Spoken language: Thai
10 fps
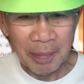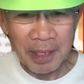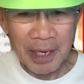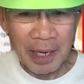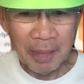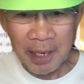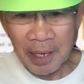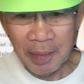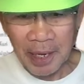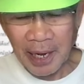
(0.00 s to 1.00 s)
มันจะได้ไม่
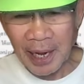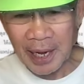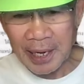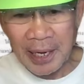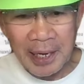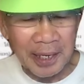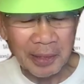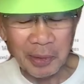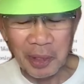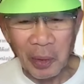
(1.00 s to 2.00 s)
มีอะไรให้ดิ้นกั
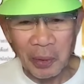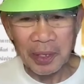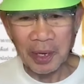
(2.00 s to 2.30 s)
นดูตลุด